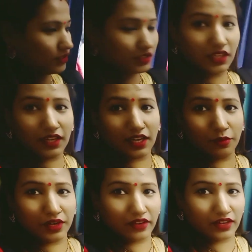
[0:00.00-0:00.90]
ये लगा है
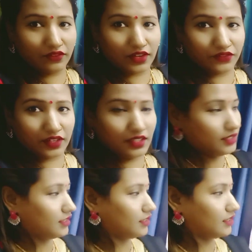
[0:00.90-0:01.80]
बड़ा वाला वाईफाई
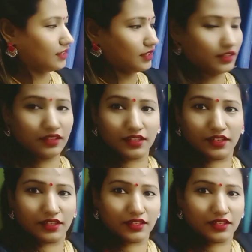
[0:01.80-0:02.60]
ये रहा